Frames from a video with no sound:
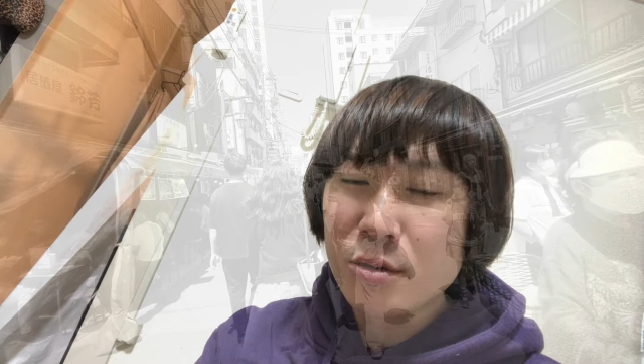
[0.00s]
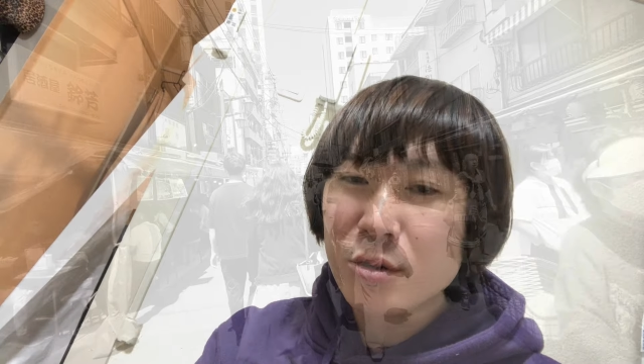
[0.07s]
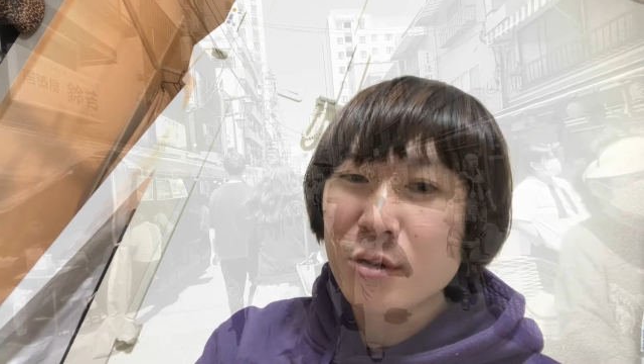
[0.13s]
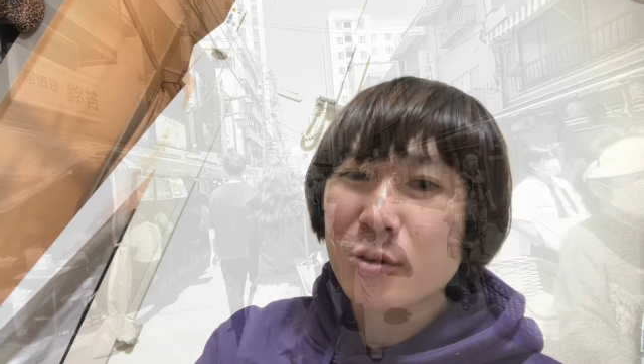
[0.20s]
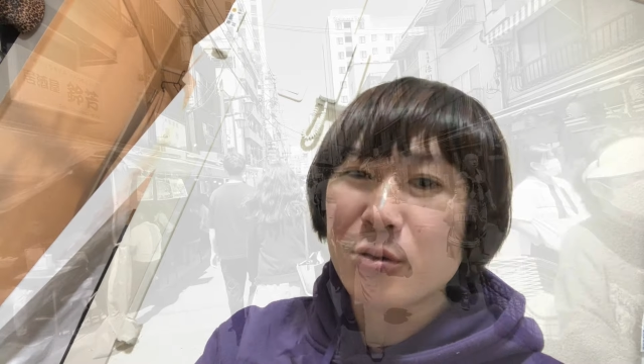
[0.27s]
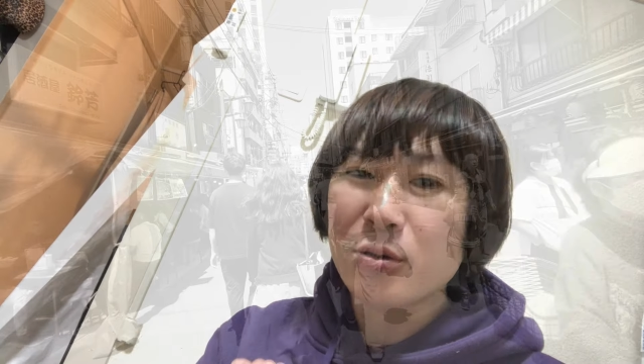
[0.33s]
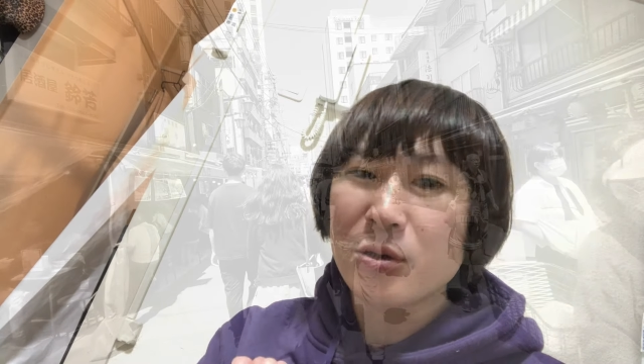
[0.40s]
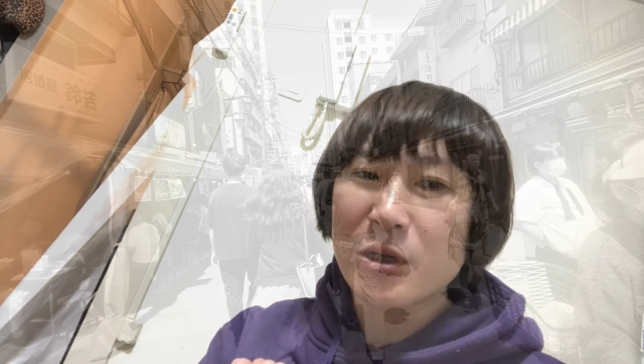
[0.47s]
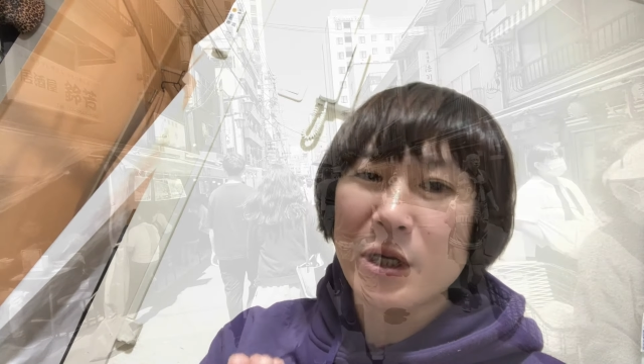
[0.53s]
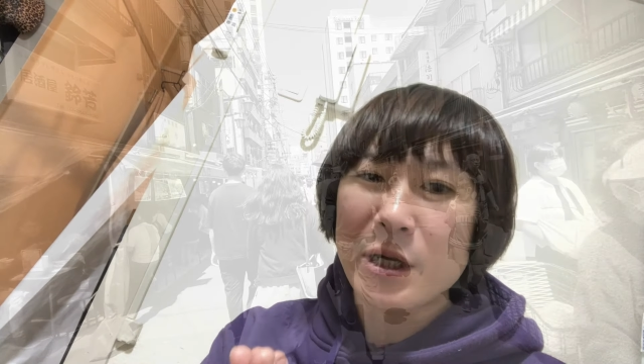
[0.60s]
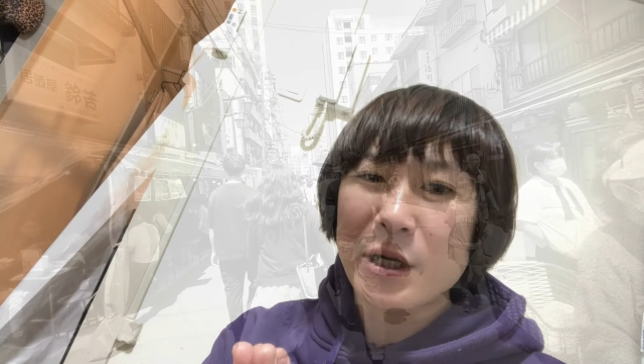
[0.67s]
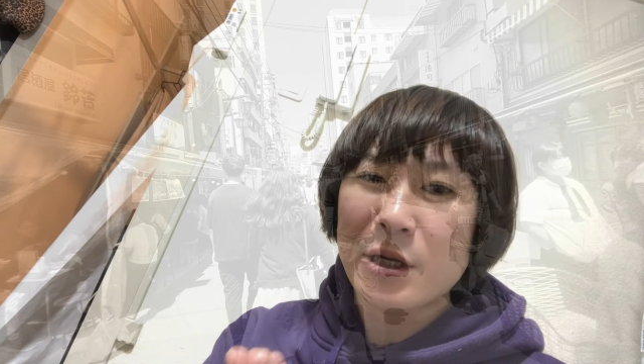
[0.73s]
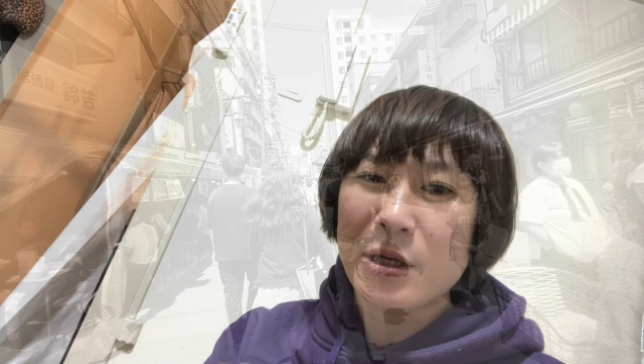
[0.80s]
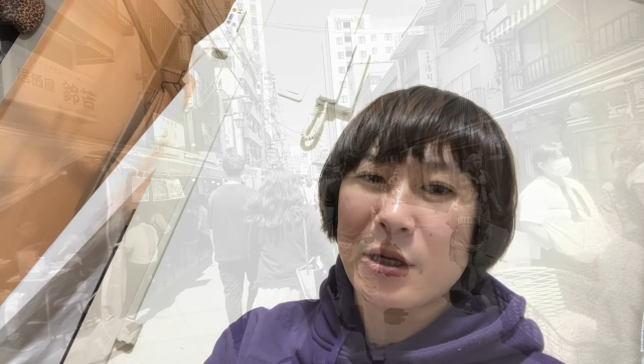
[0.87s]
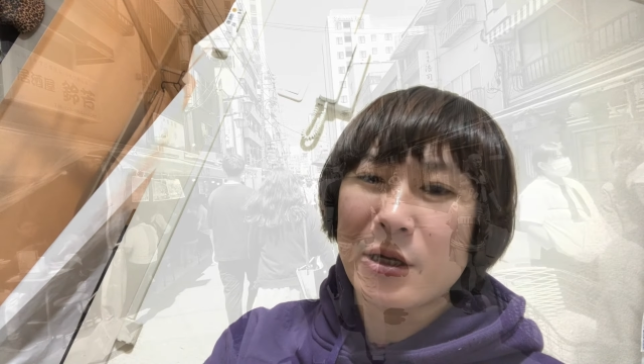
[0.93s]
ということ
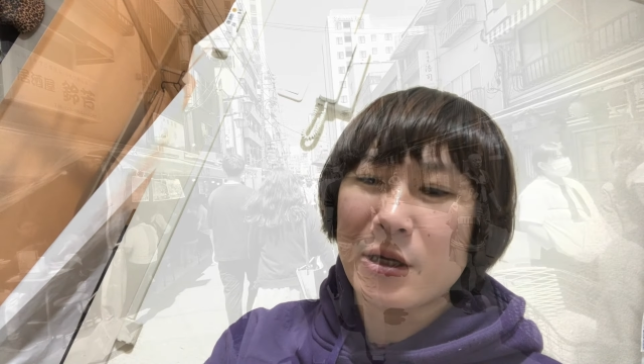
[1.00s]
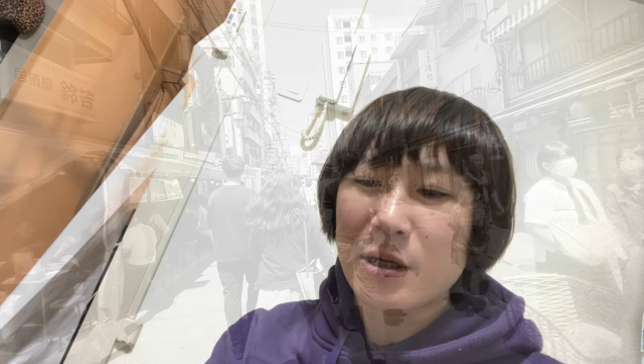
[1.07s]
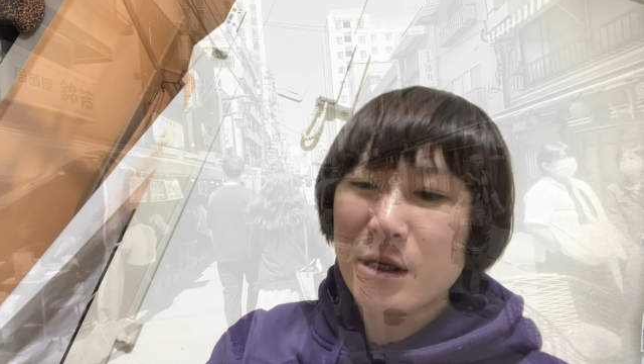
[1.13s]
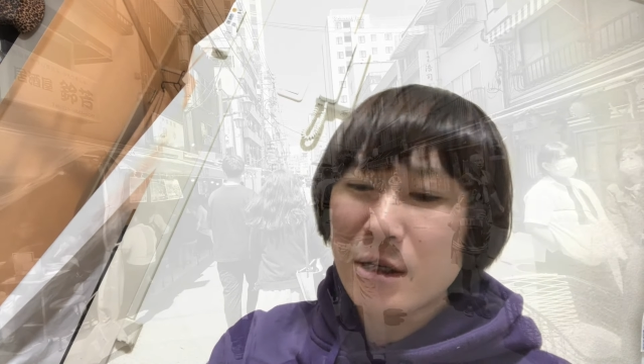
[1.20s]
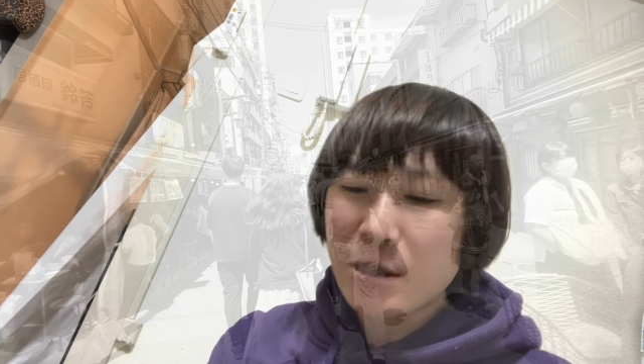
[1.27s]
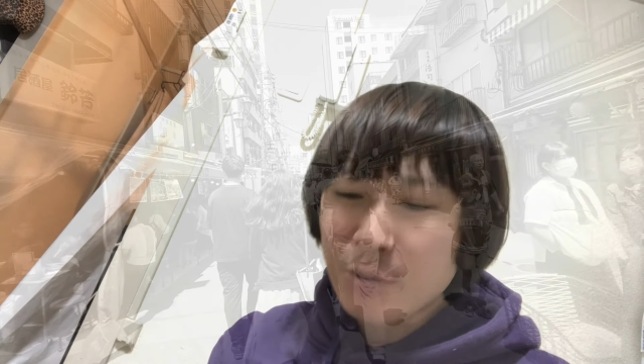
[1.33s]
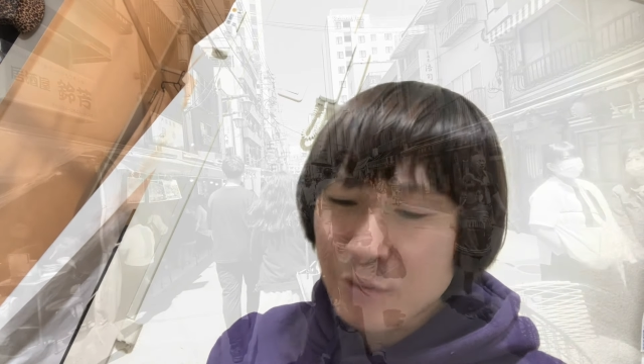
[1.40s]
で、えー、